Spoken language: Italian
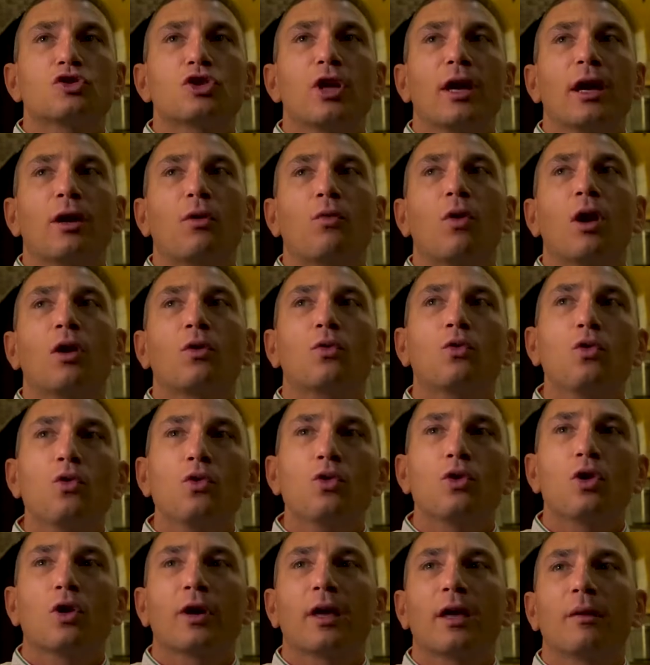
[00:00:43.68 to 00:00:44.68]
C'è
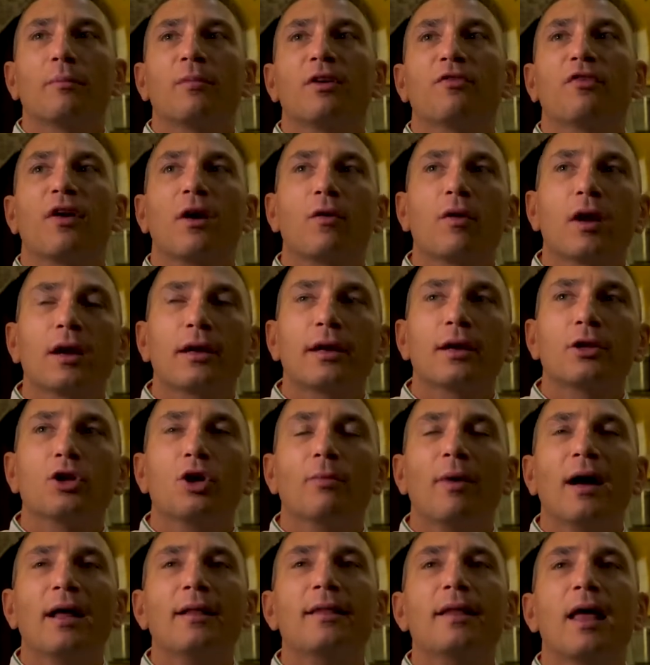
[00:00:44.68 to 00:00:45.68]
qualcuno che mi fa qualche
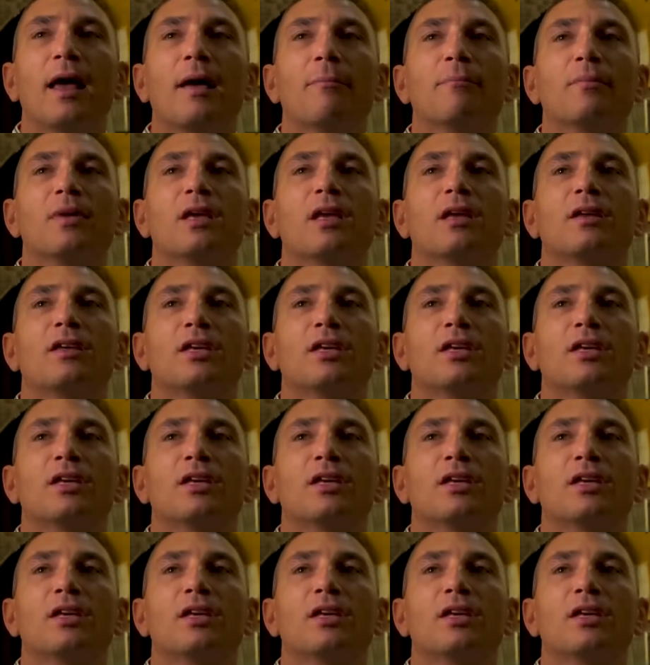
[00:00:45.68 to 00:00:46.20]
domanda e mi